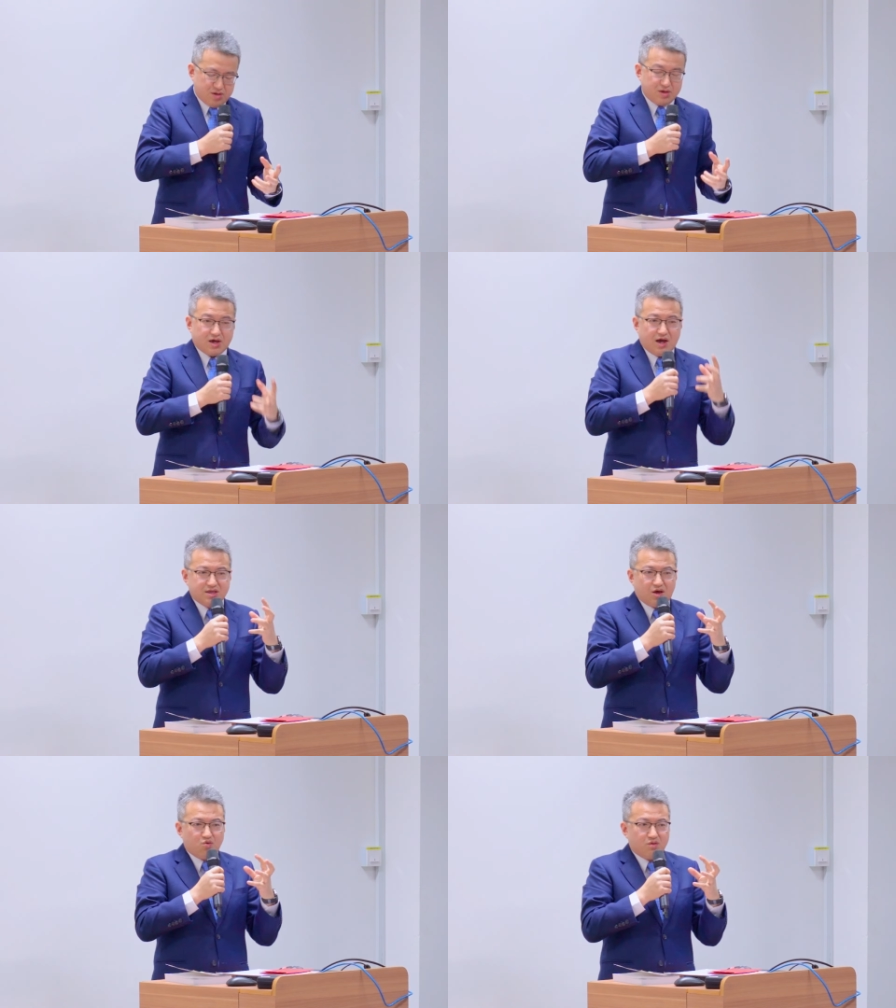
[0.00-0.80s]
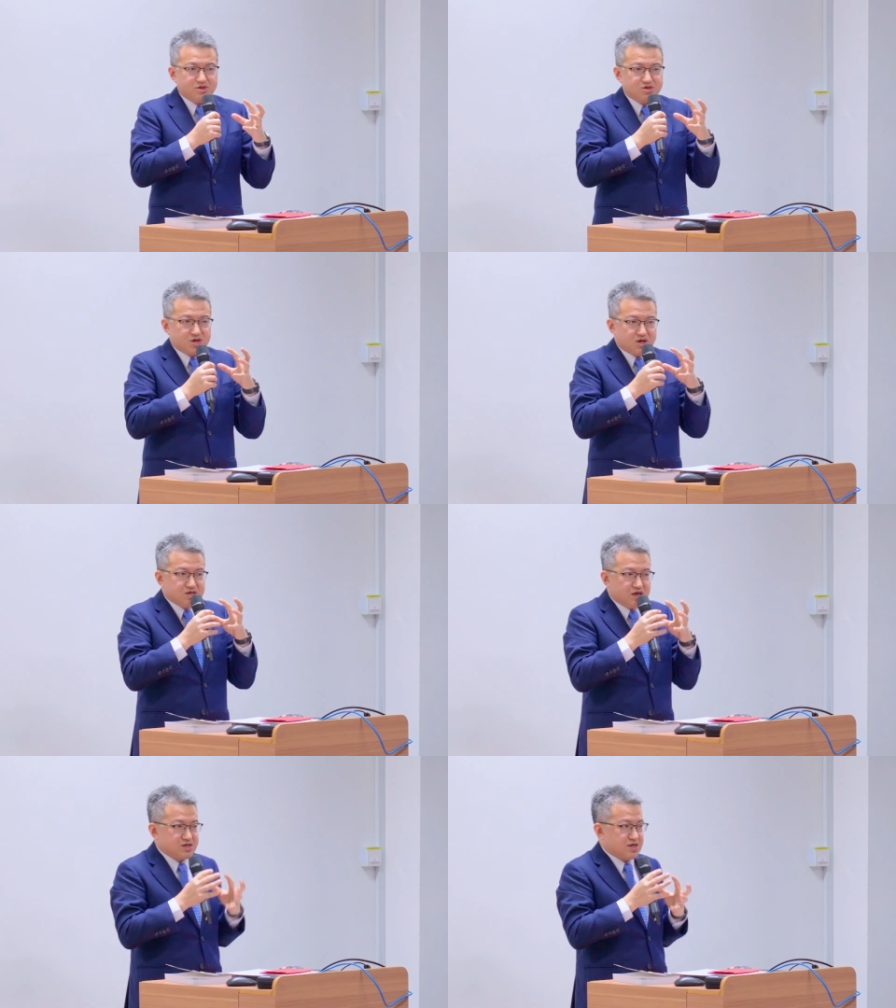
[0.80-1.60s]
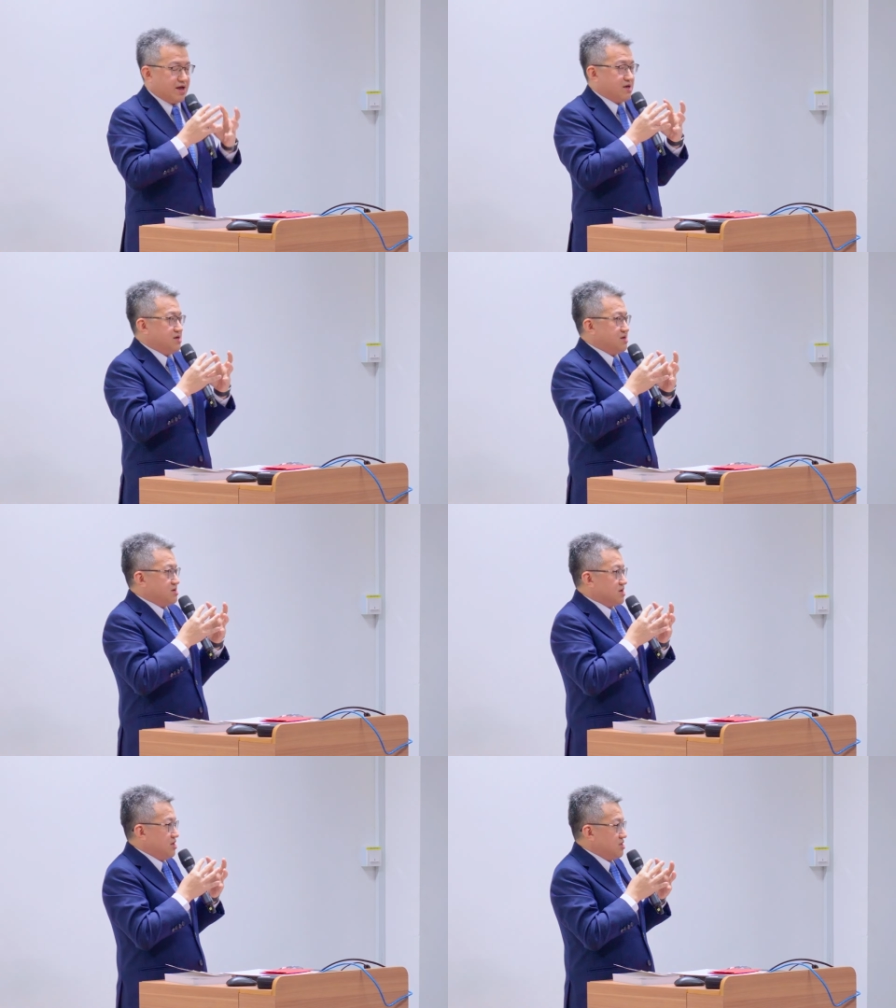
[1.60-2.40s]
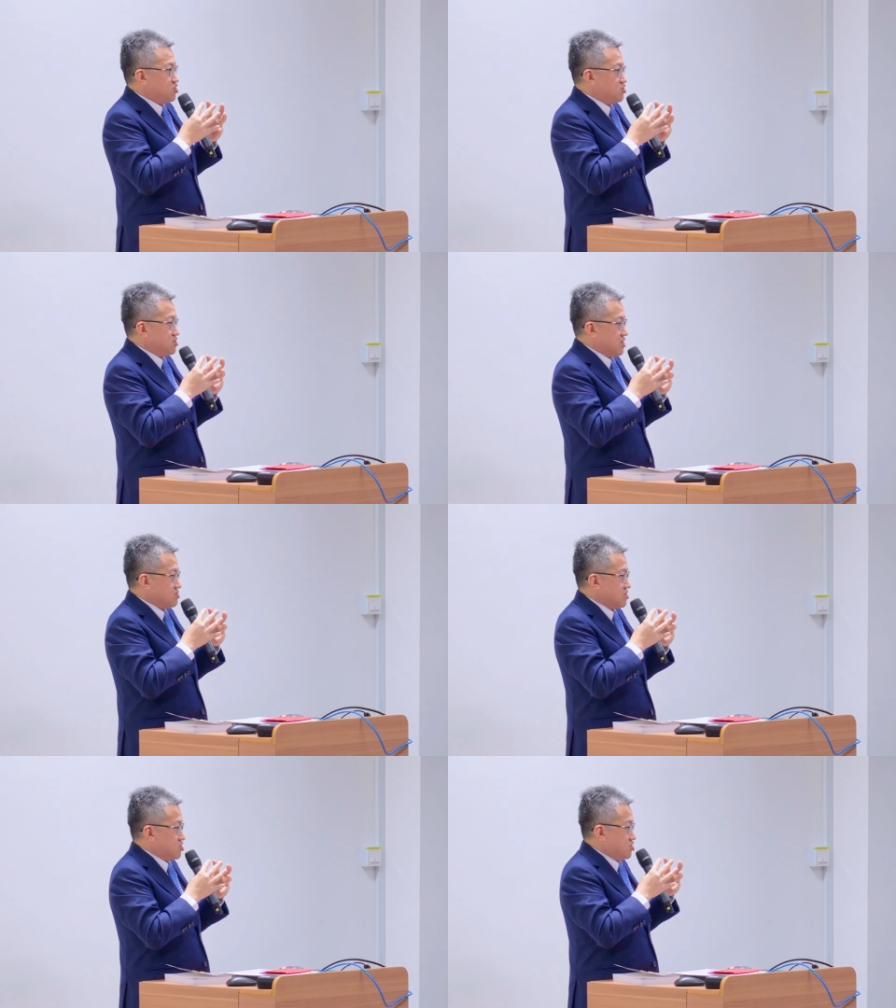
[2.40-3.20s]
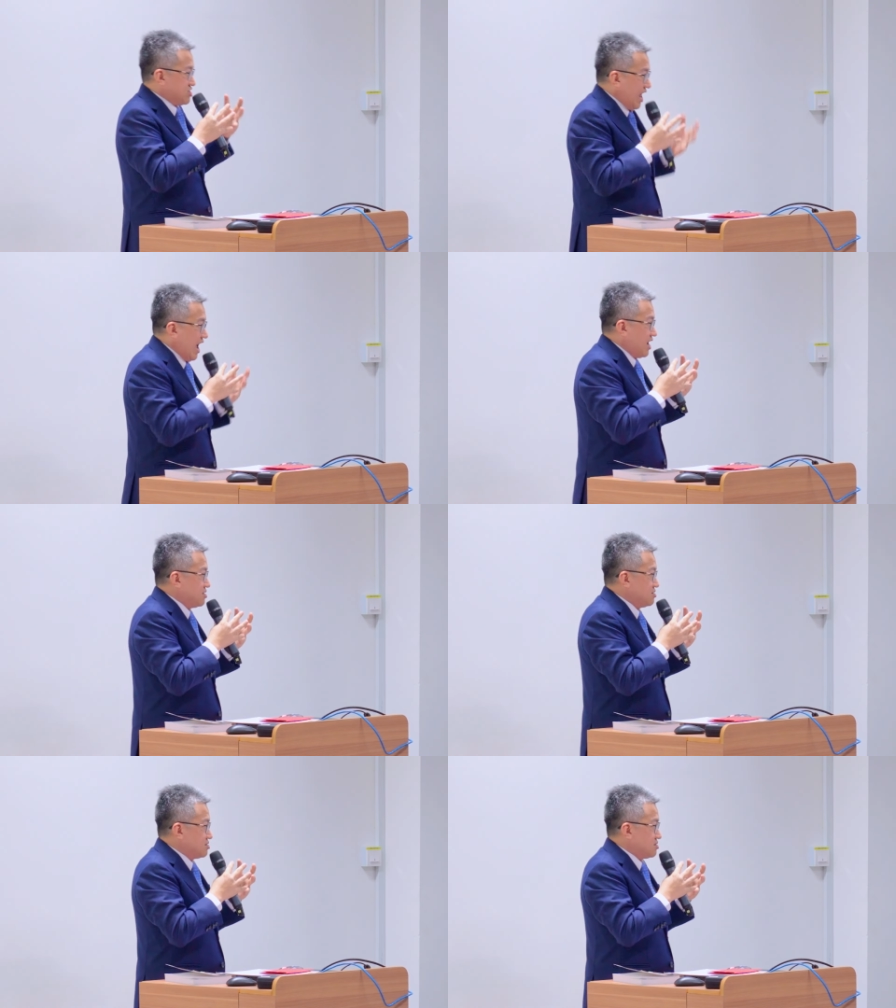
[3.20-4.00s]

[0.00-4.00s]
也看到我们这个年代可以寻找的商